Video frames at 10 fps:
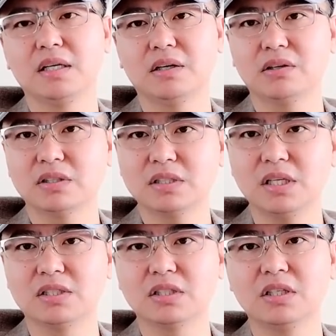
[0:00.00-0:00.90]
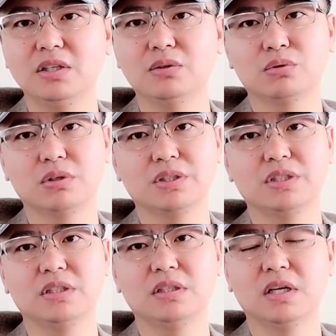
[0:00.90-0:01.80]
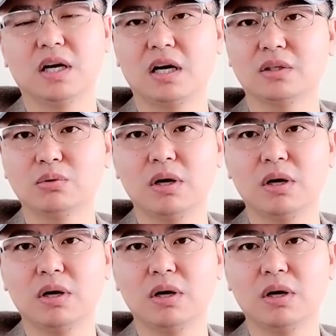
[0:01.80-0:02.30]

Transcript: 俄罗斯也正是利用土耳其埃尔多